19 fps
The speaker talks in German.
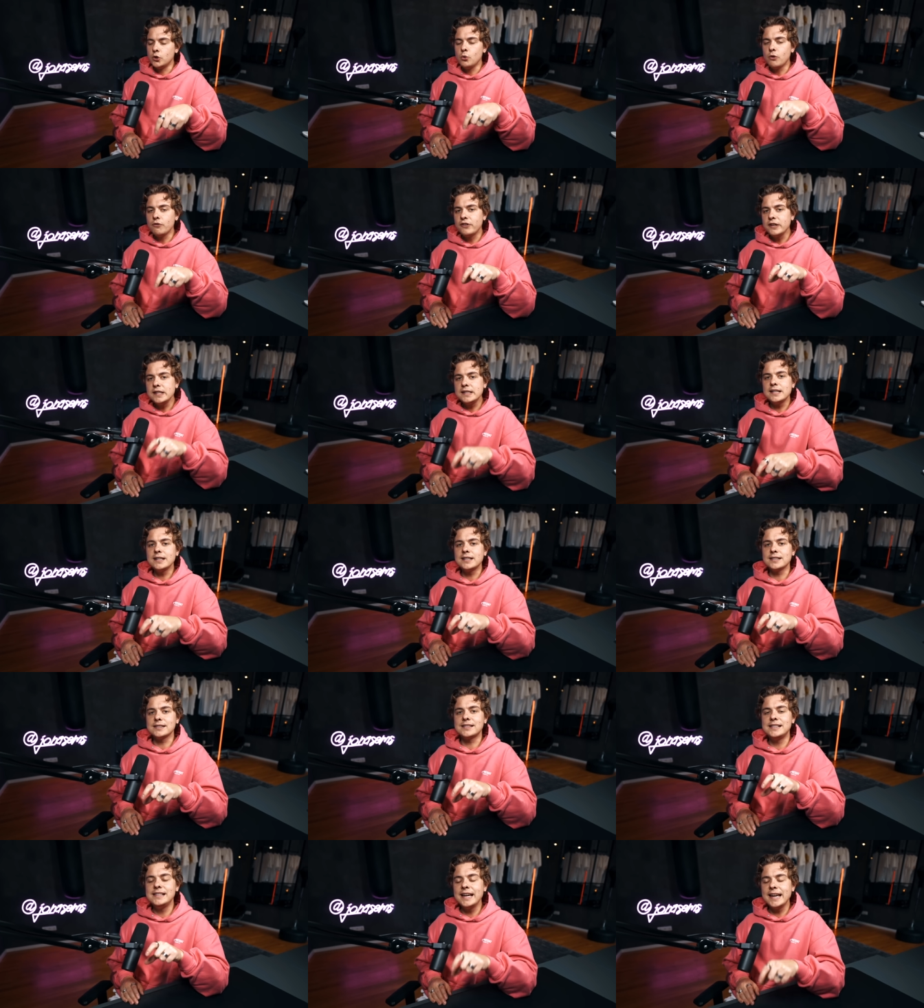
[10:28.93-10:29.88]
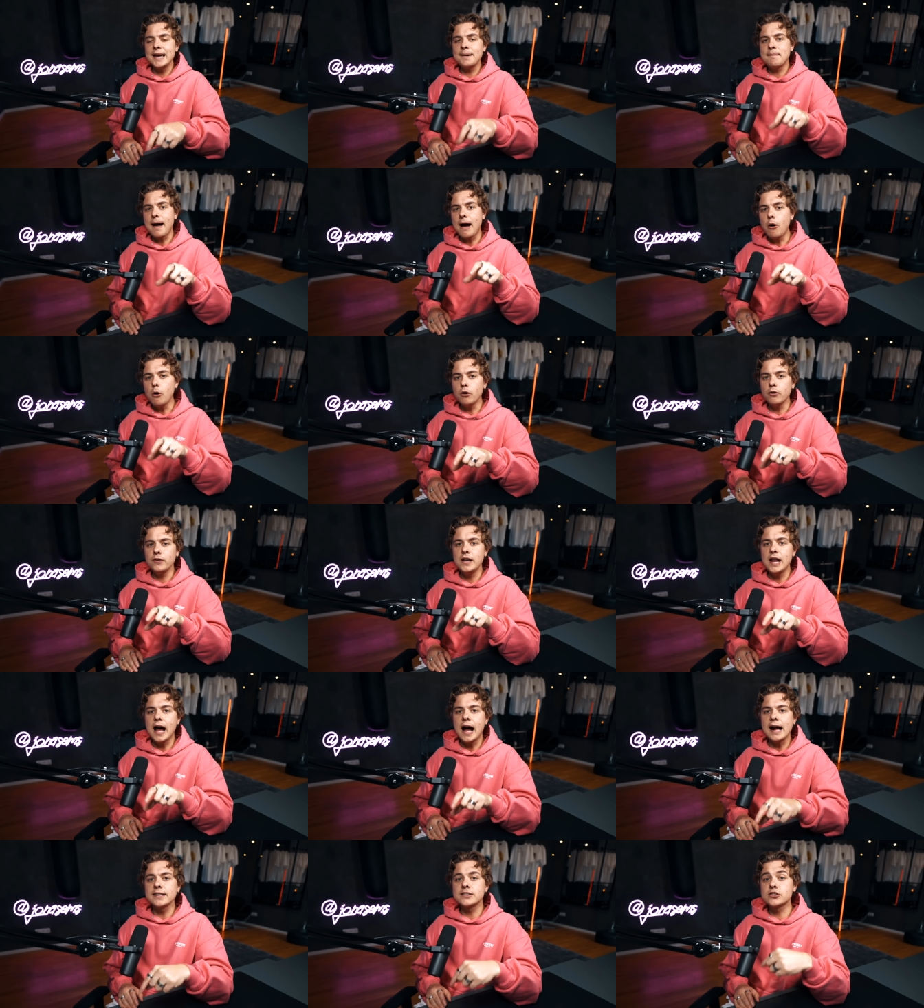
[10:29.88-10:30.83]
Nur wichtig ist hier eben auch
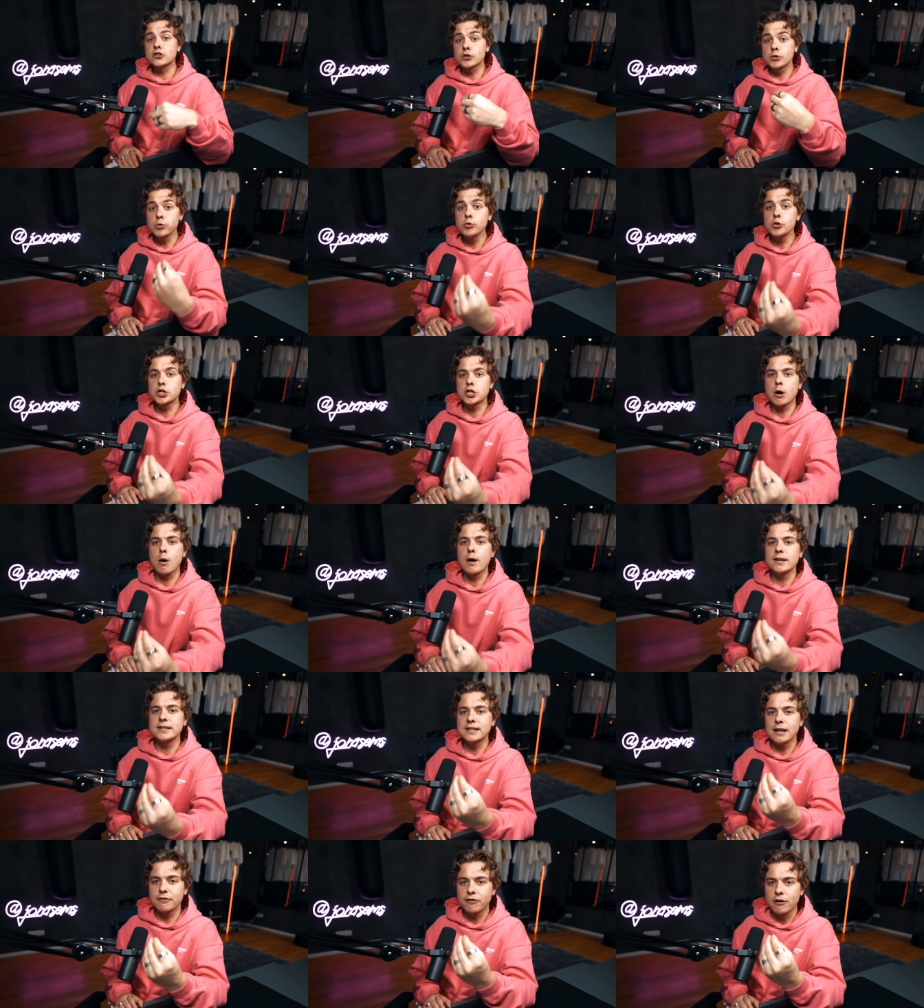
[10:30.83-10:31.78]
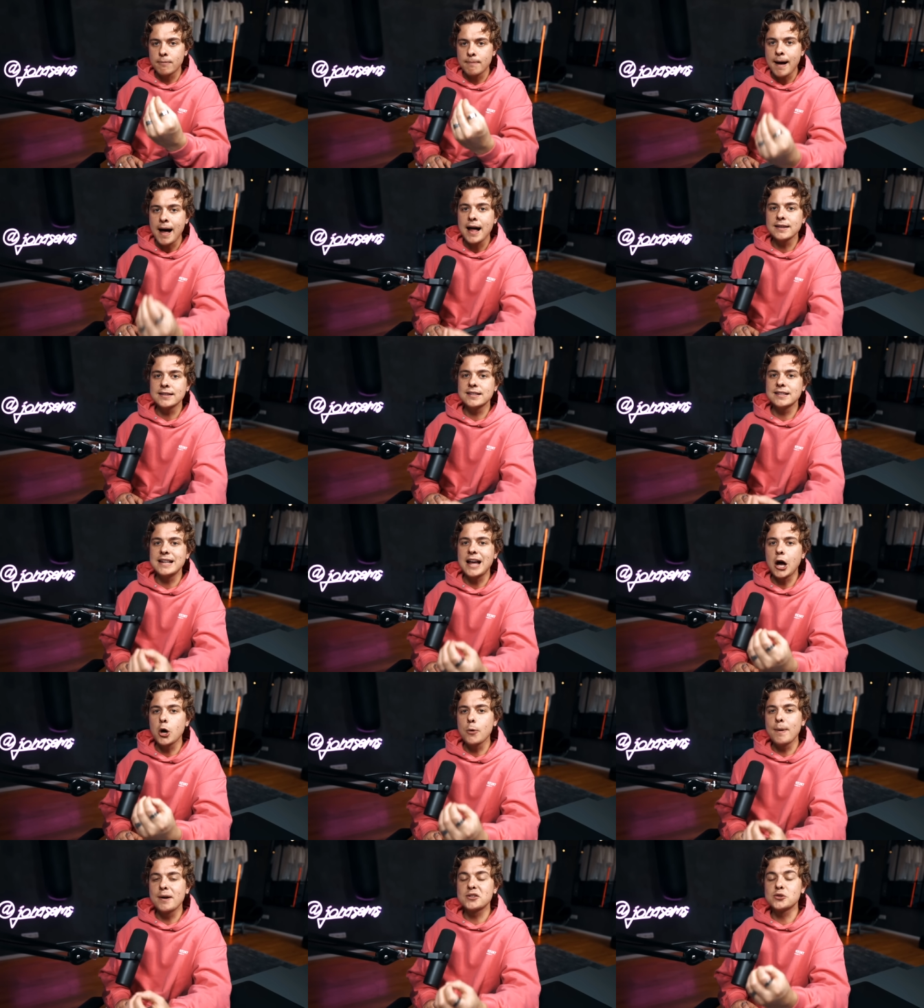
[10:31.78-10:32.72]
wieder als Zuschauer dieser Formate
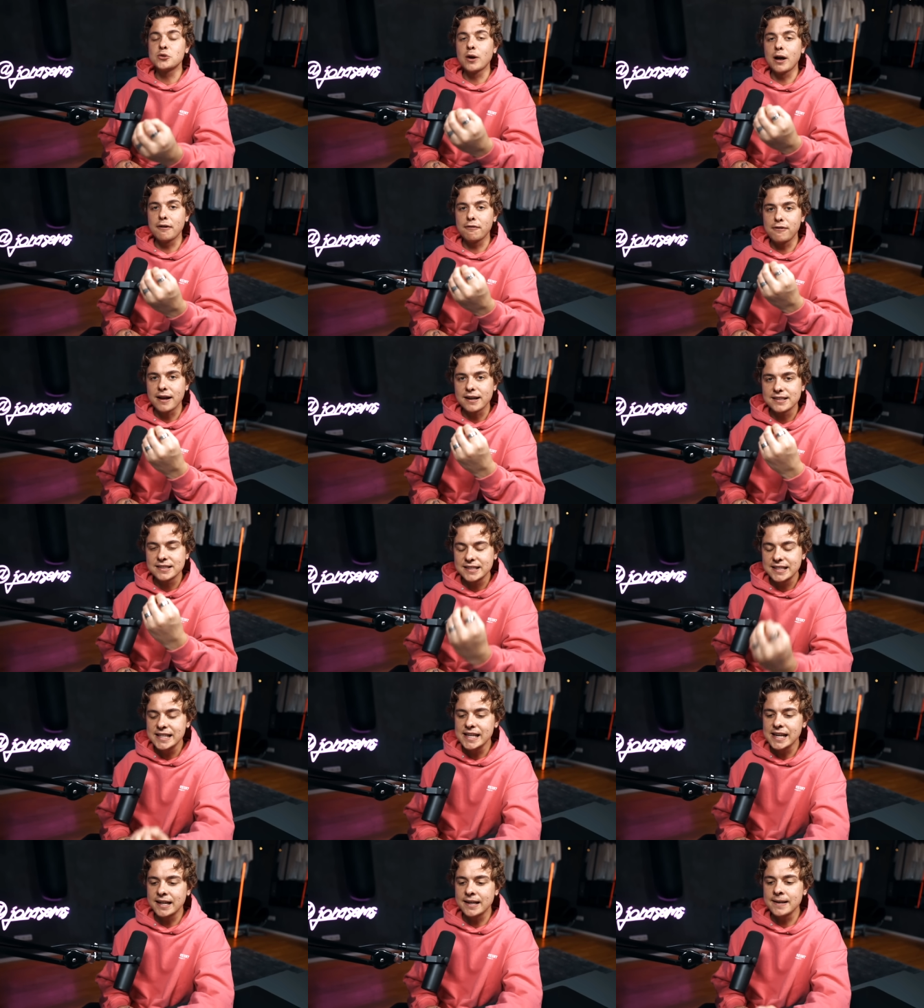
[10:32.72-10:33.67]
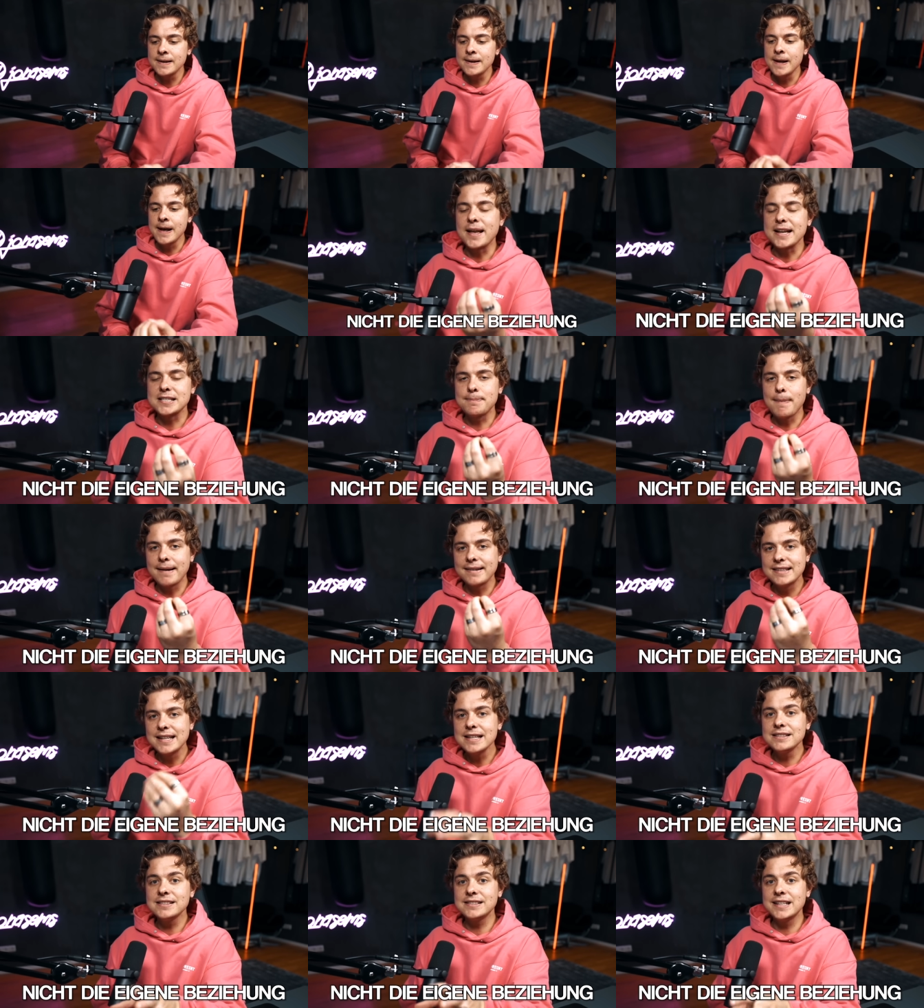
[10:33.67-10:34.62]
darüber zu reflektieren, dass man
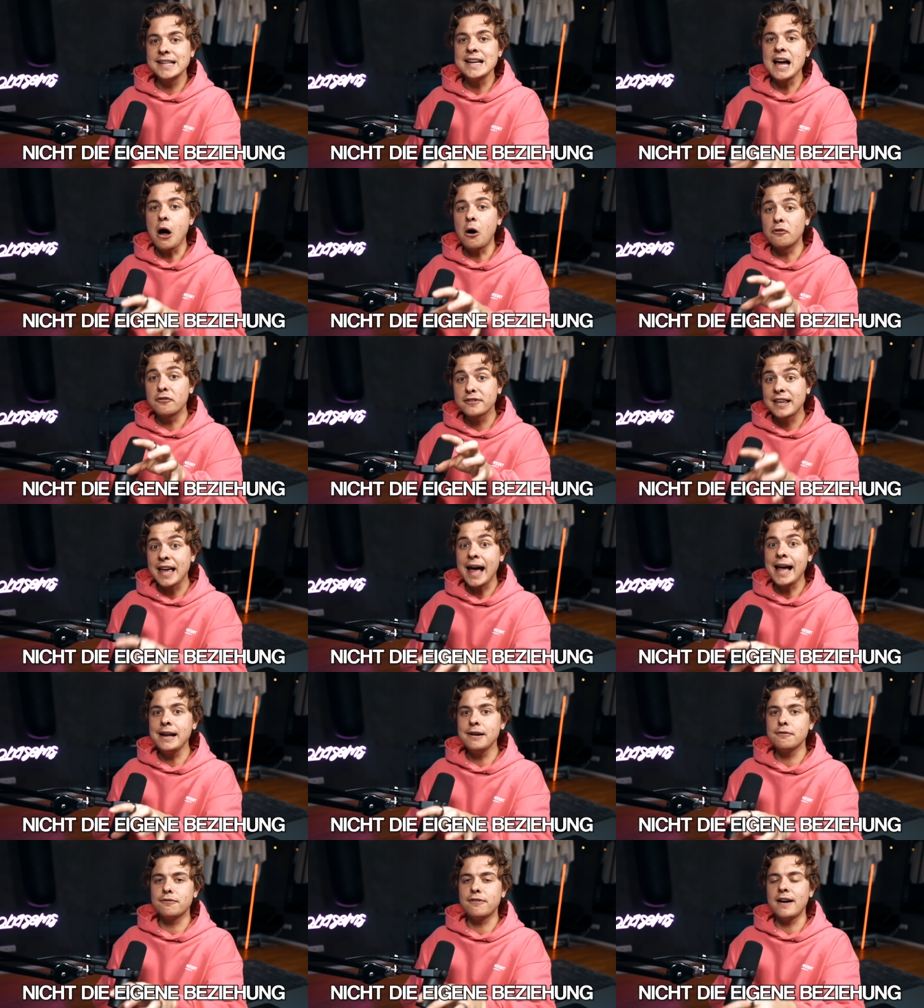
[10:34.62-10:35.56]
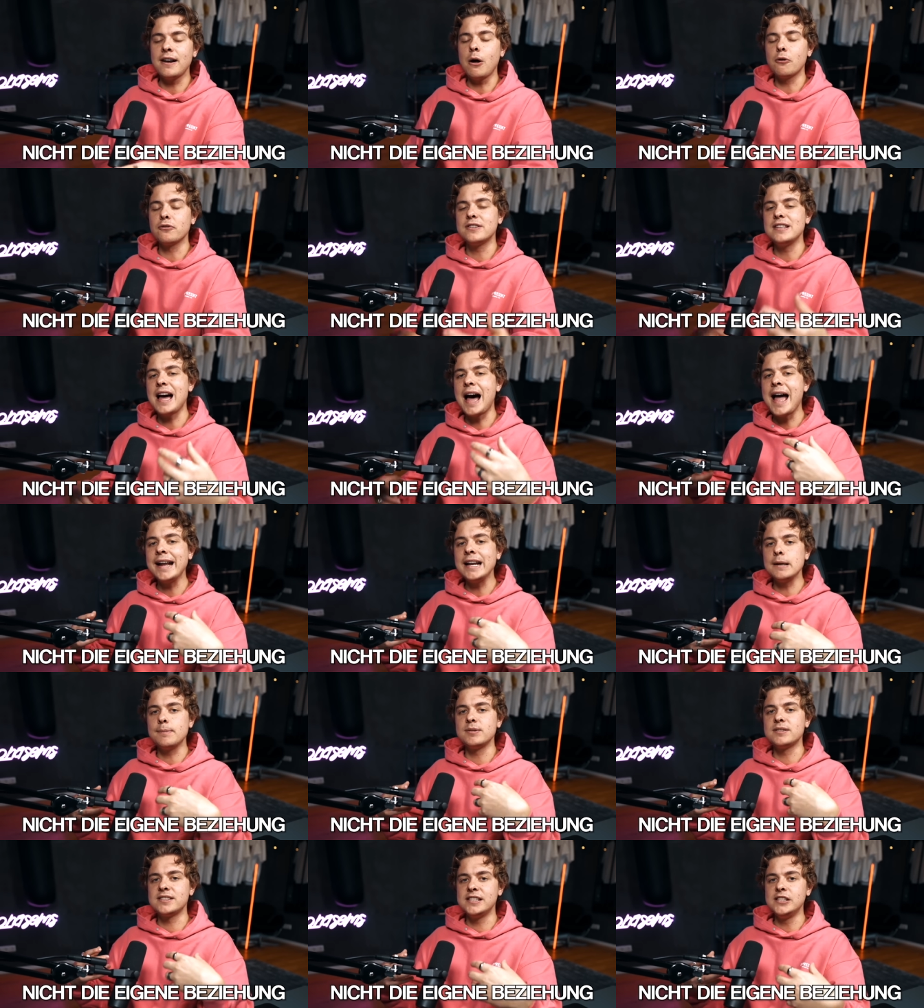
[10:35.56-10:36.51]
diese Dinge auf keinen Fall auf die eigene
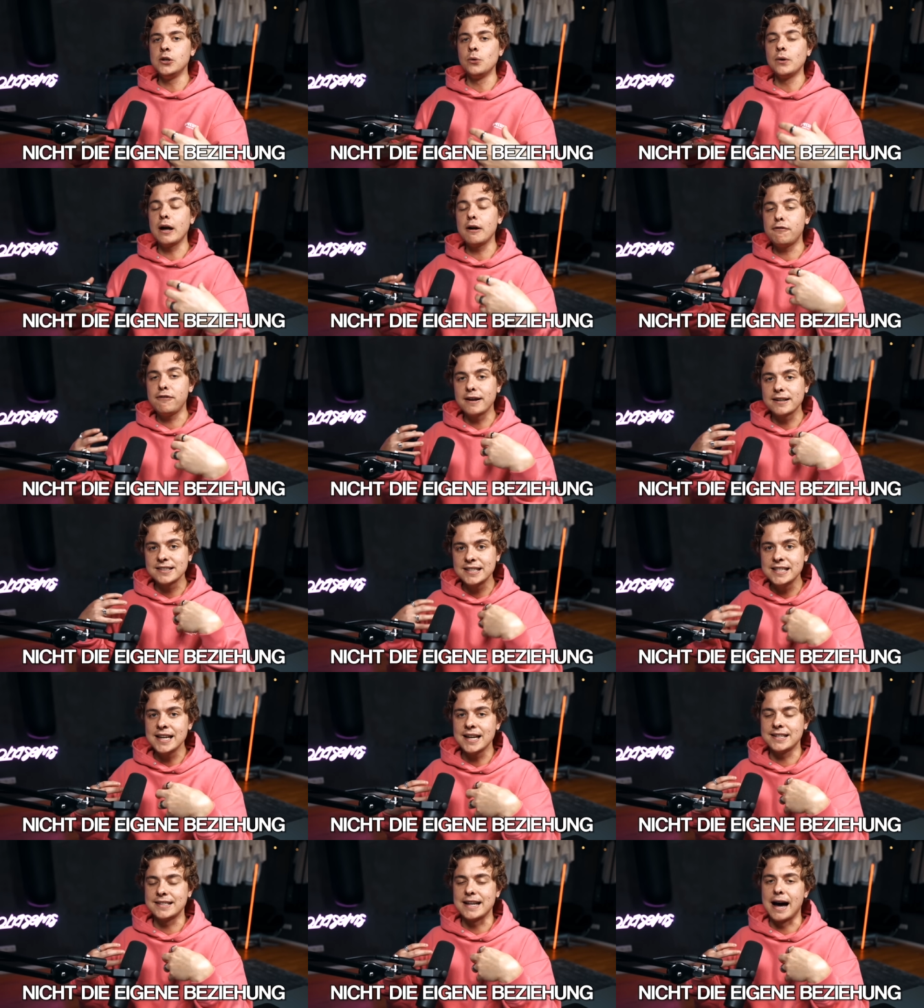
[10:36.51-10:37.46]
Beziehung reflektieren